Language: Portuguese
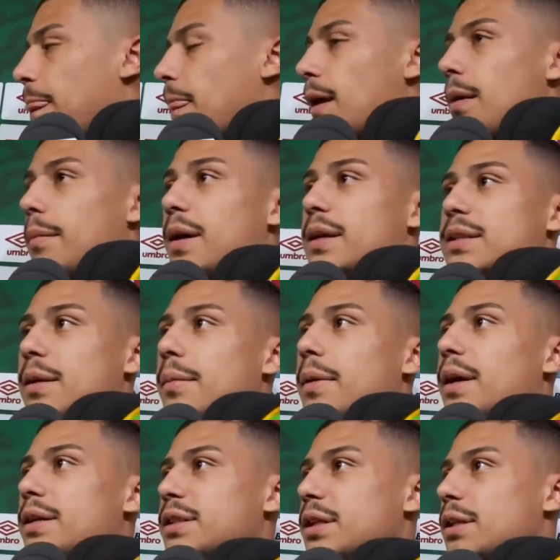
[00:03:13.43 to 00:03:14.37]
mas, de
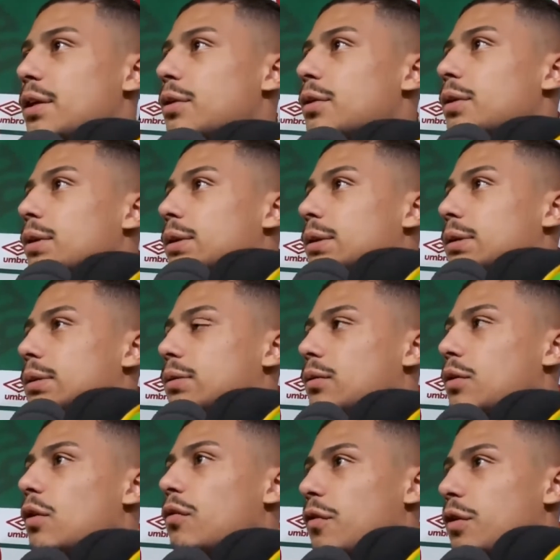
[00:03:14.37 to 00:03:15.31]
acordo com a
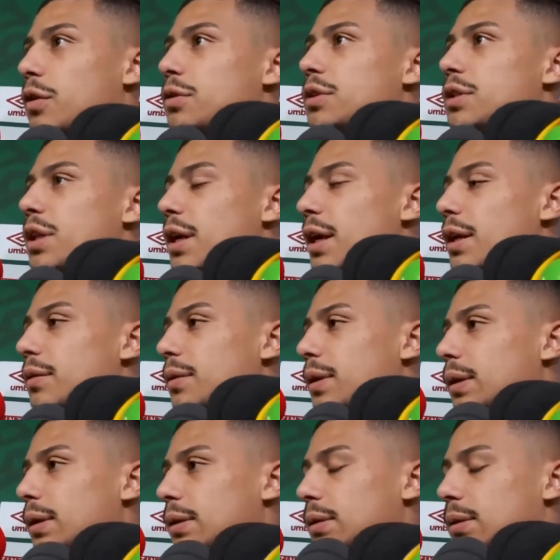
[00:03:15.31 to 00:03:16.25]
apuração do
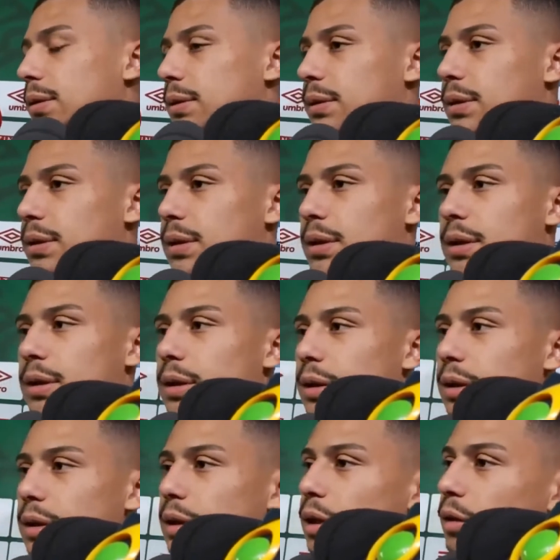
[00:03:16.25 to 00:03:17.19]
veículo
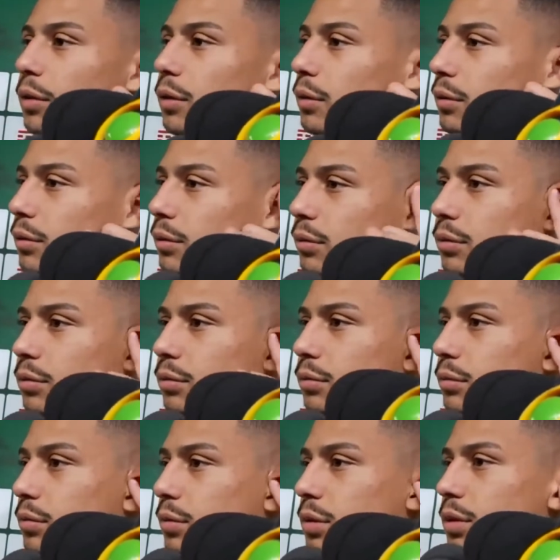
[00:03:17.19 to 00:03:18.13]
supremacitado, há
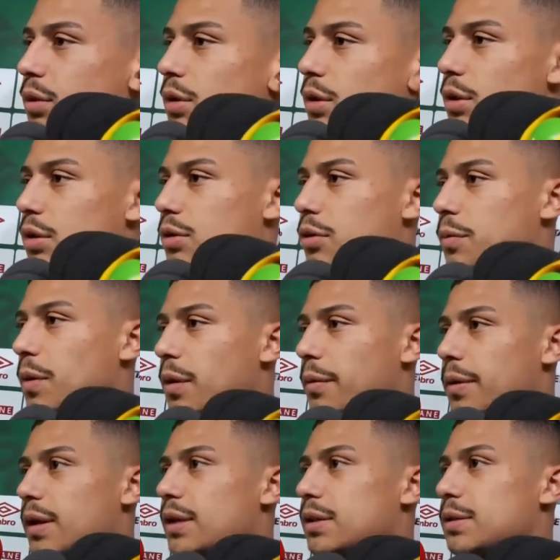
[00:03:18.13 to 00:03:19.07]
um montante em
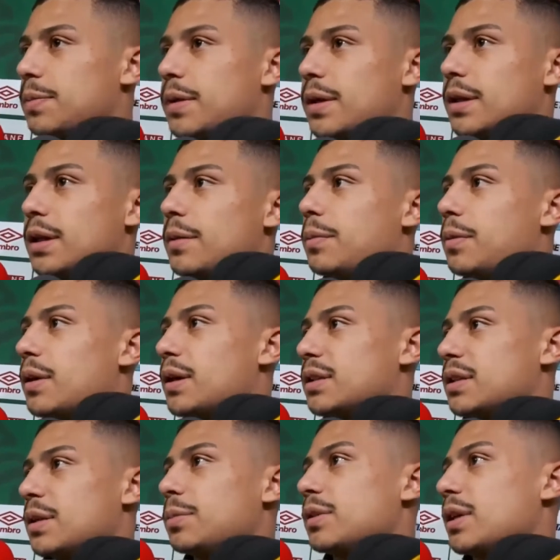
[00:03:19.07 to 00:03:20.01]
mente:
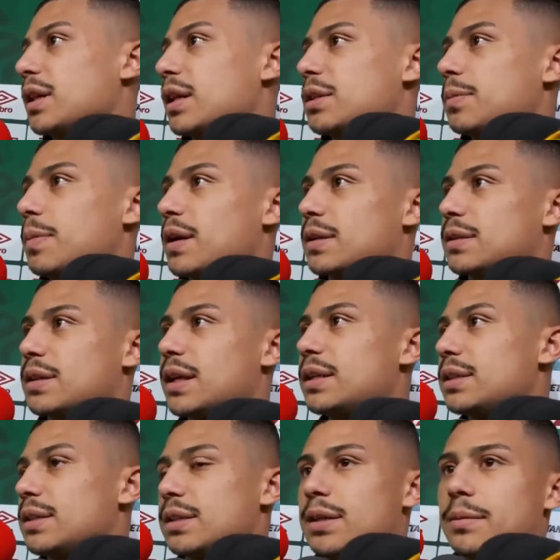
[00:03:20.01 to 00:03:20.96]
20 milhões de
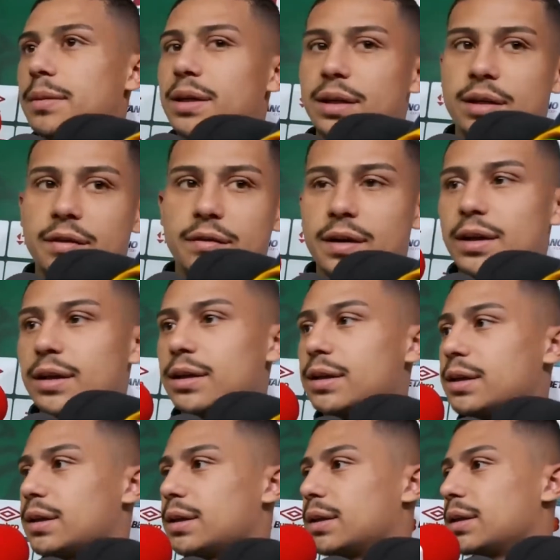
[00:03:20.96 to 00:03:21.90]
euros, cerca
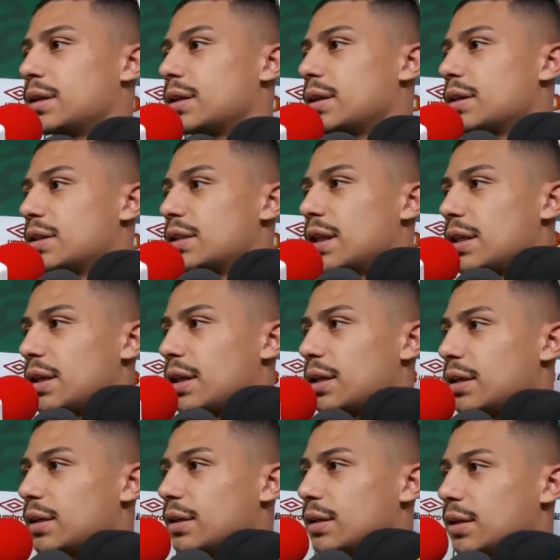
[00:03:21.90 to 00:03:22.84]
de
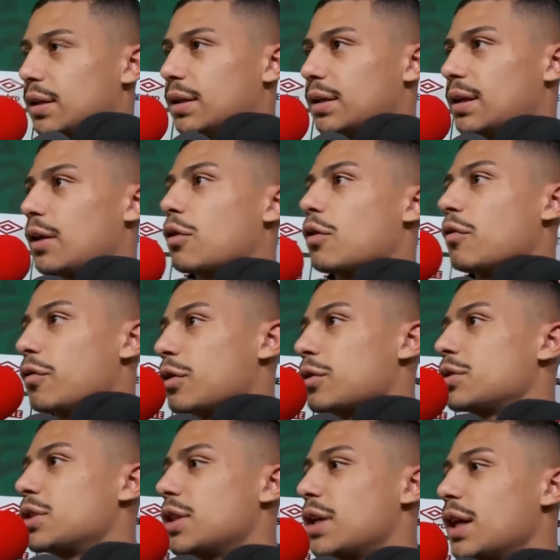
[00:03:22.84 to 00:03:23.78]
101 milhões de
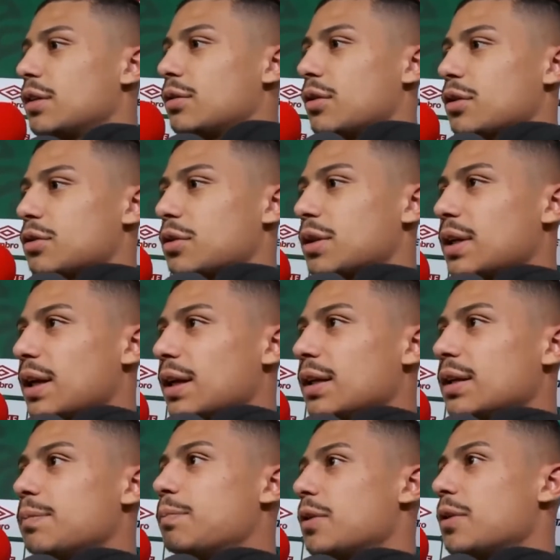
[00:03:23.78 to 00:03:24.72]
reais na cotação
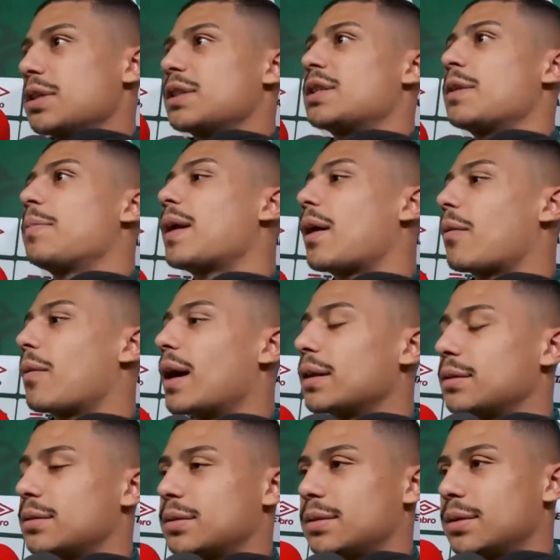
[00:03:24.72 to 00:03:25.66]
atual.
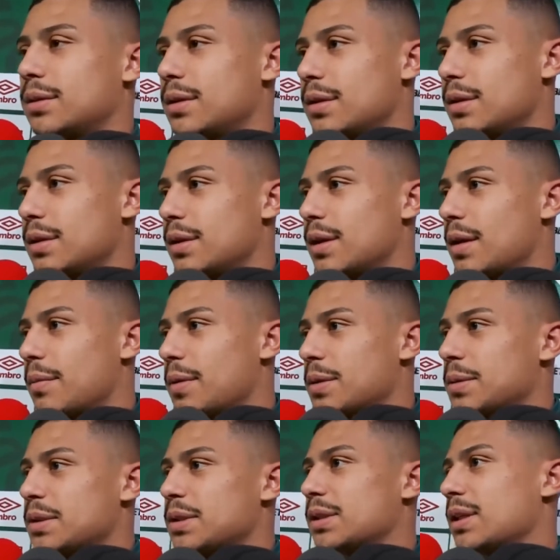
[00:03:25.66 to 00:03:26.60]
Nas próximas
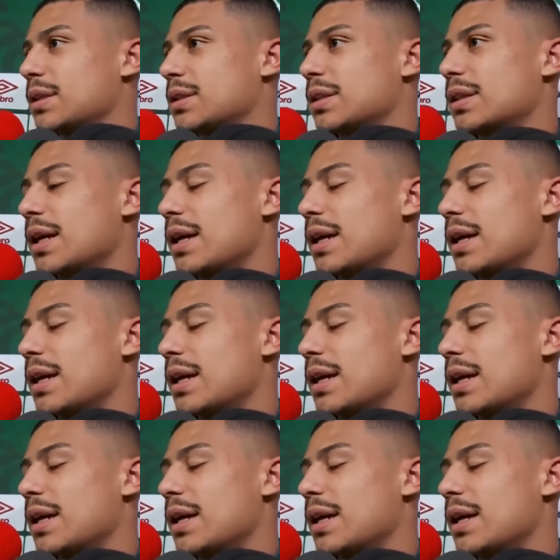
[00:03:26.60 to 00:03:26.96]
semanas,